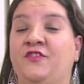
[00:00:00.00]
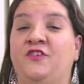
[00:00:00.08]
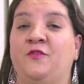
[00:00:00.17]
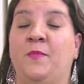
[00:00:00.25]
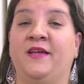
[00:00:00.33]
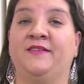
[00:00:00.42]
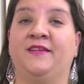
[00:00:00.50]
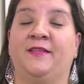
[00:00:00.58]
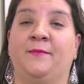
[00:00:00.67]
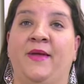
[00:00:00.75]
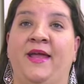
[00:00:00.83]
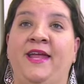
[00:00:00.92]
gente pensa
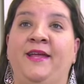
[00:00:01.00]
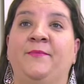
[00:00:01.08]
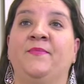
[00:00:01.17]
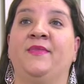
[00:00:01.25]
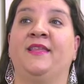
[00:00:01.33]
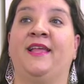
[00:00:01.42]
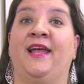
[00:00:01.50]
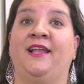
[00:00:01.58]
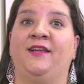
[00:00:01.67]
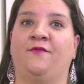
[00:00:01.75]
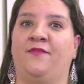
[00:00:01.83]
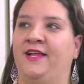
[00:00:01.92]
também, né,
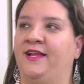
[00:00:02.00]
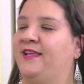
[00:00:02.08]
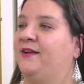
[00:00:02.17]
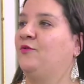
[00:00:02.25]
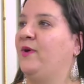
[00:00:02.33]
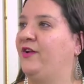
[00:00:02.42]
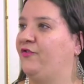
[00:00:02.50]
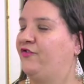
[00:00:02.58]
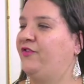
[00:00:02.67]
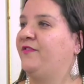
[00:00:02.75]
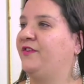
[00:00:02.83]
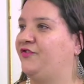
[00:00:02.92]
ali eu falei da, do eixo
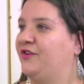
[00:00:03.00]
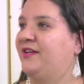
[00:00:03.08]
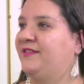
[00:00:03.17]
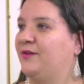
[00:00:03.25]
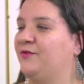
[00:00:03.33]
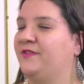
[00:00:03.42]
de investigação